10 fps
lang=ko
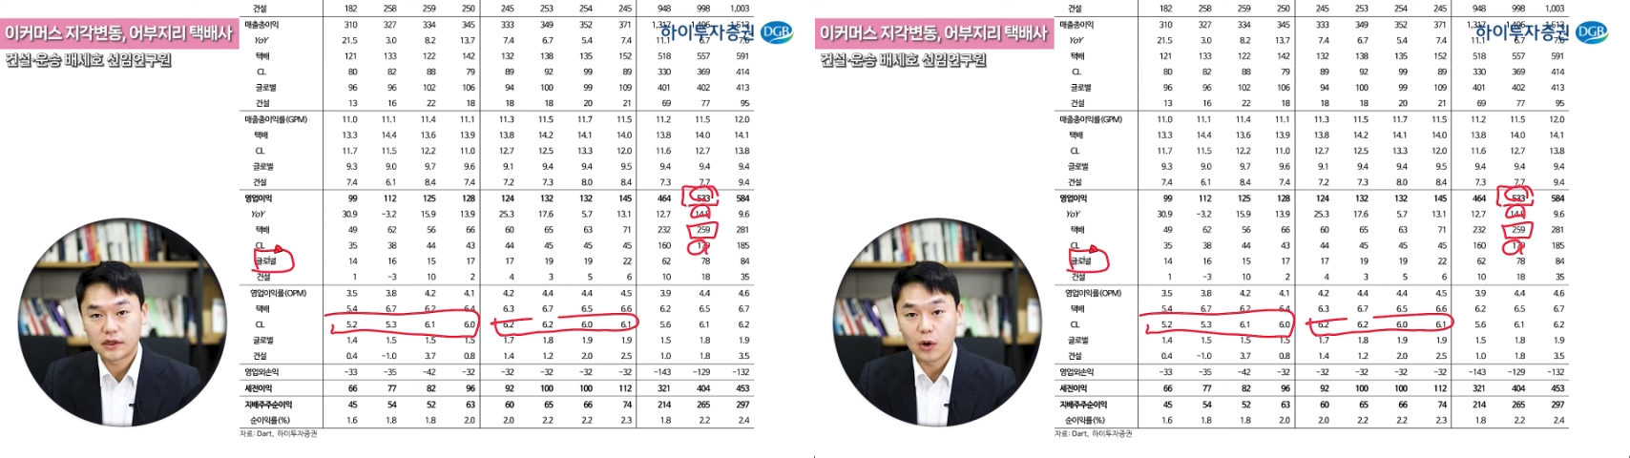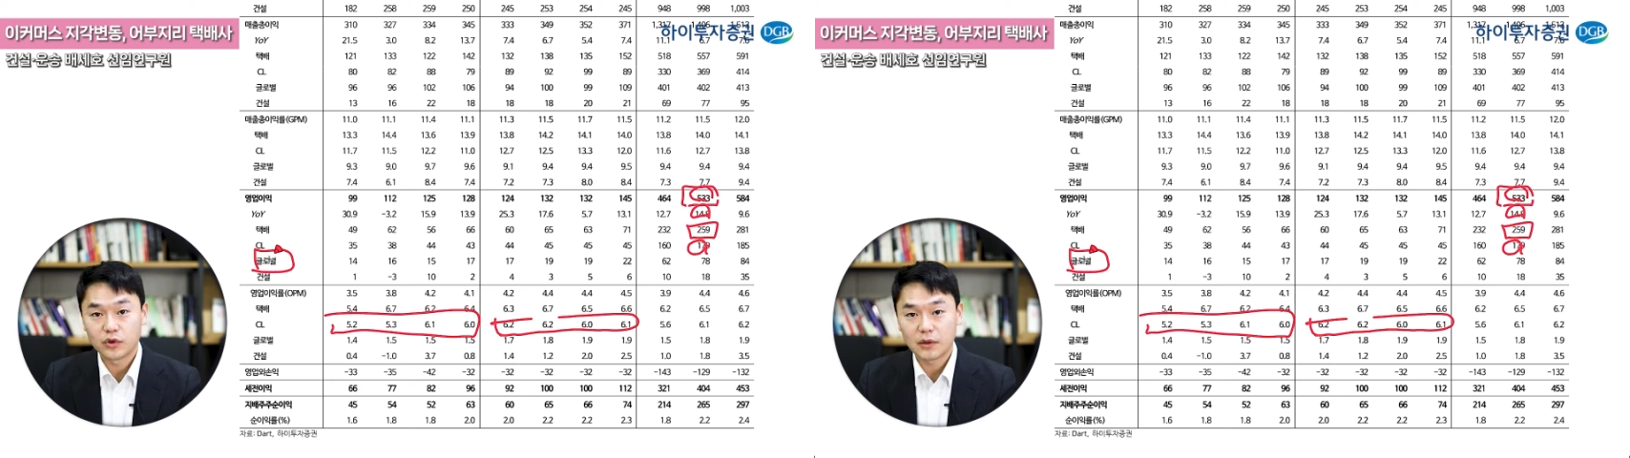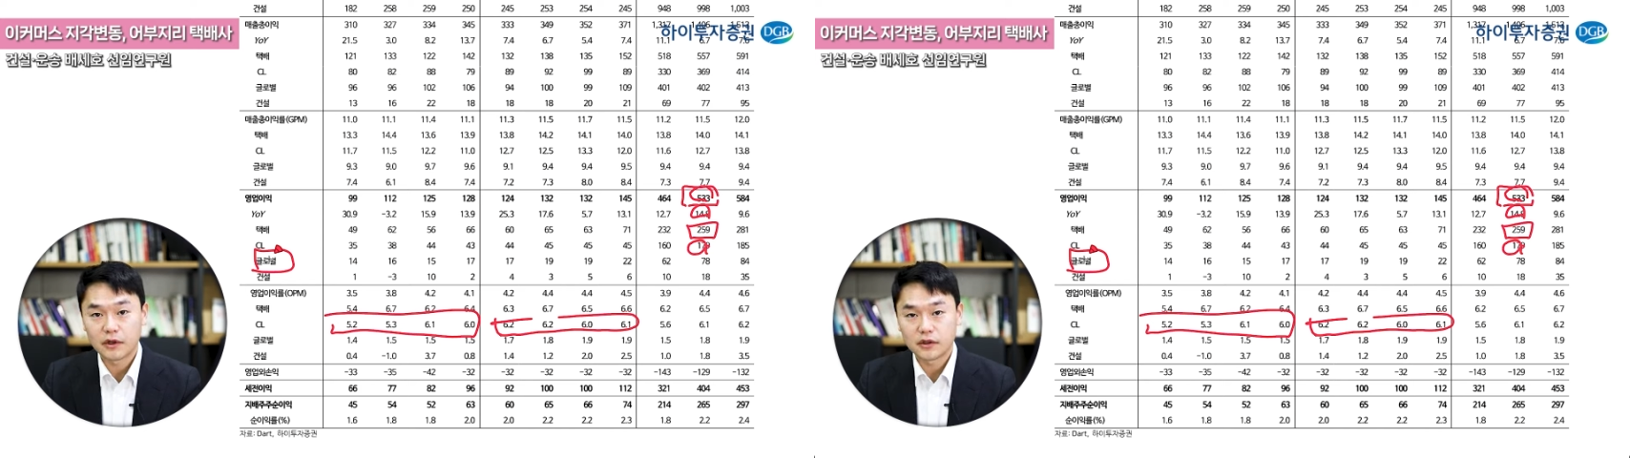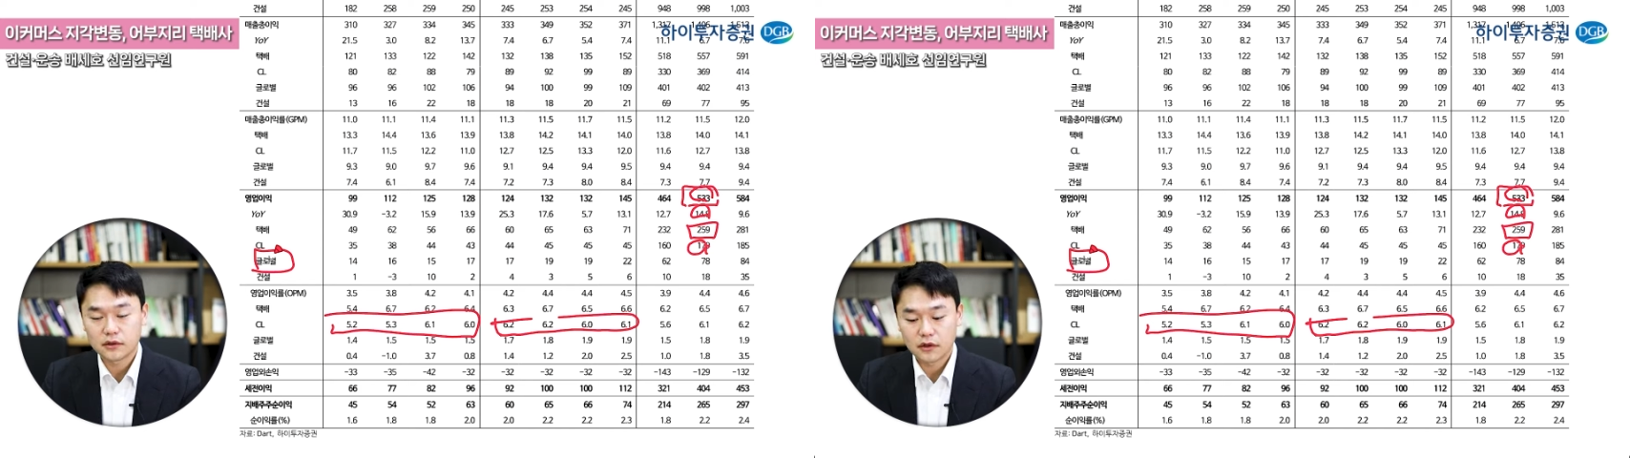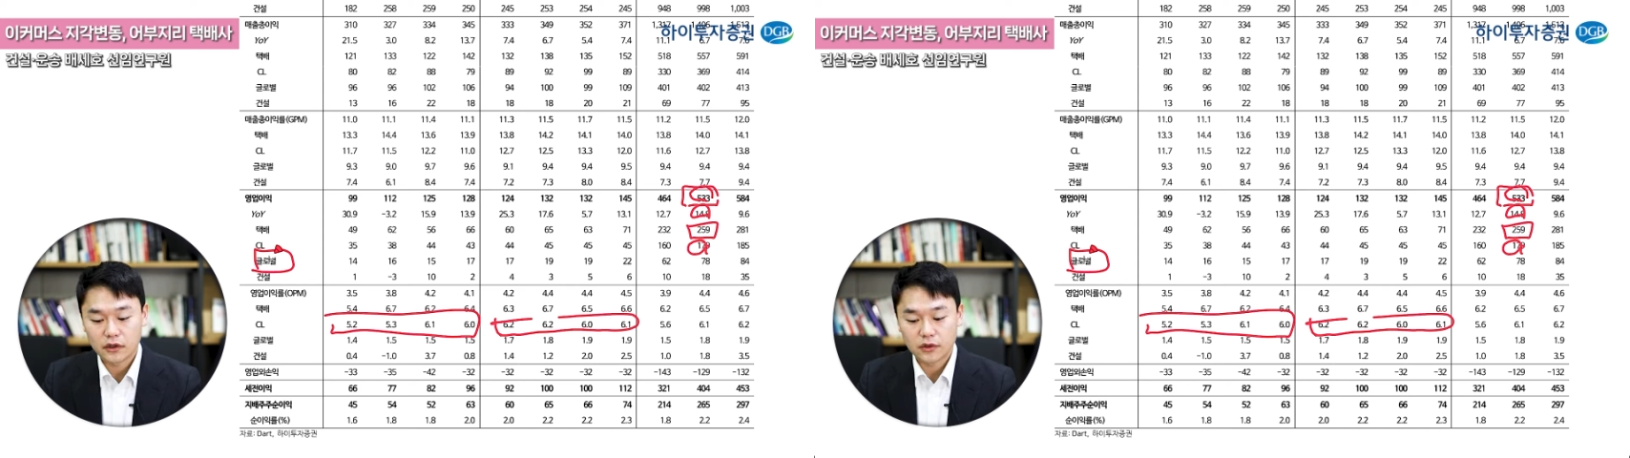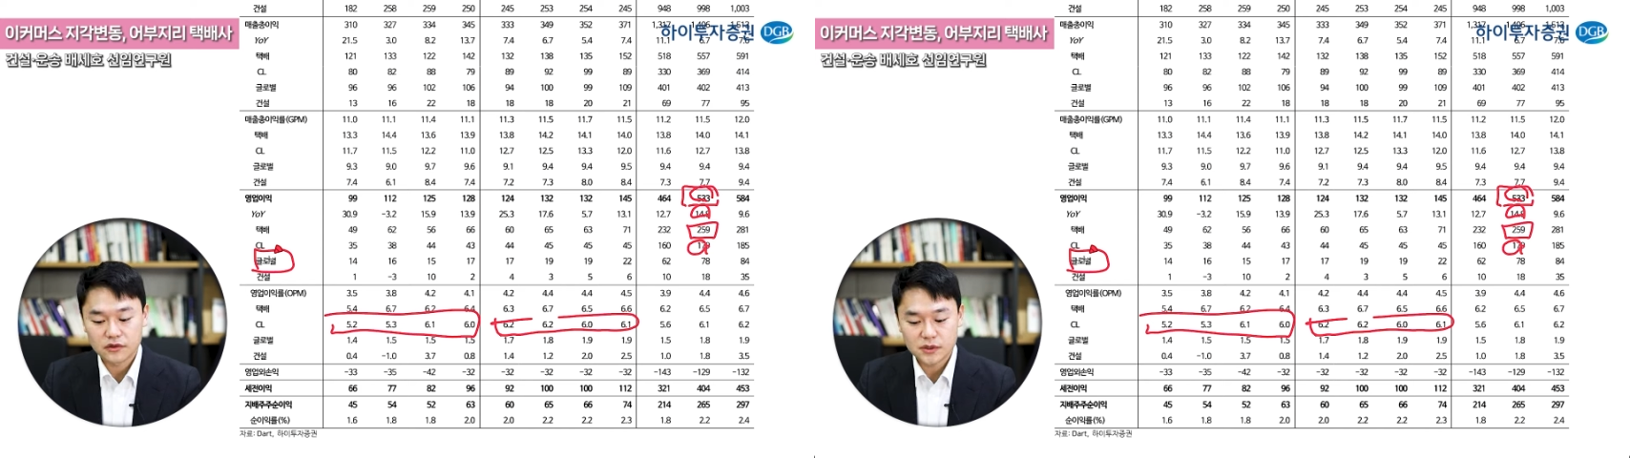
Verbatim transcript: 나온다면은 아, 이거는